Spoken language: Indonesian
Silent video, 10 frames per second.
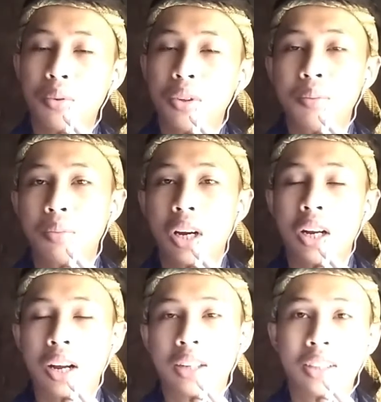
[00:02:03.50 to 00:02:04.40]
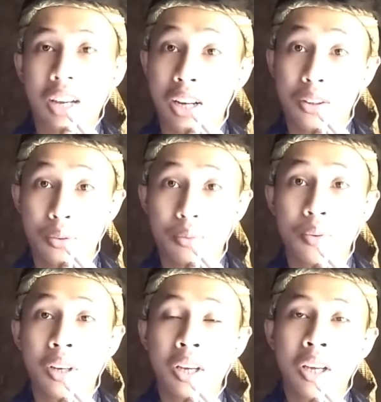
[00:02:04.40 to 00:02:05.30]
49 aksara itu
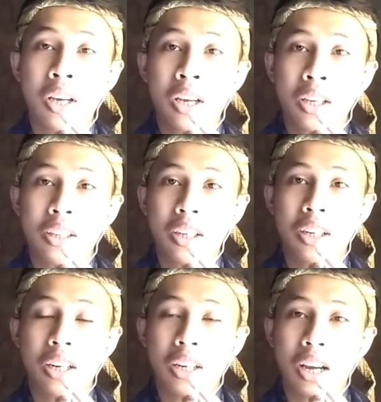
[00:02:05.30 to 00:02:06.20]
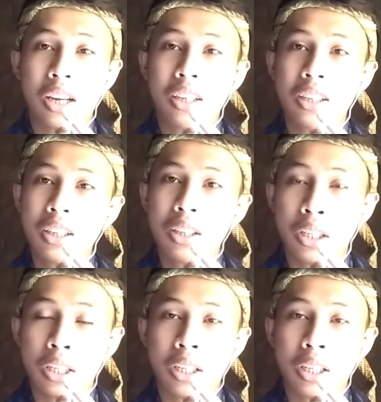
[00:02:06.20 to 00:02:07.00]
jadi ada i